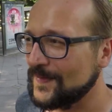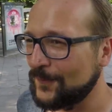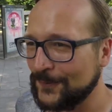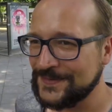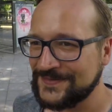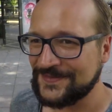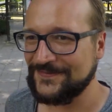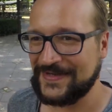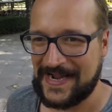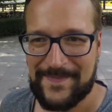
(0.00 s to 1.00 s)
Und
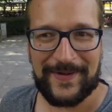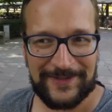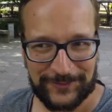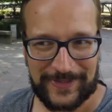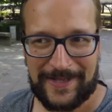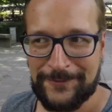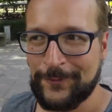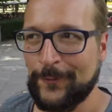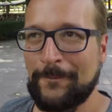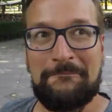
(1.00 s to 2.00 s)
wir kamen halt dort an
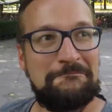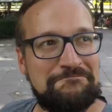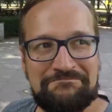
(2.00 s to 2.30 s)
um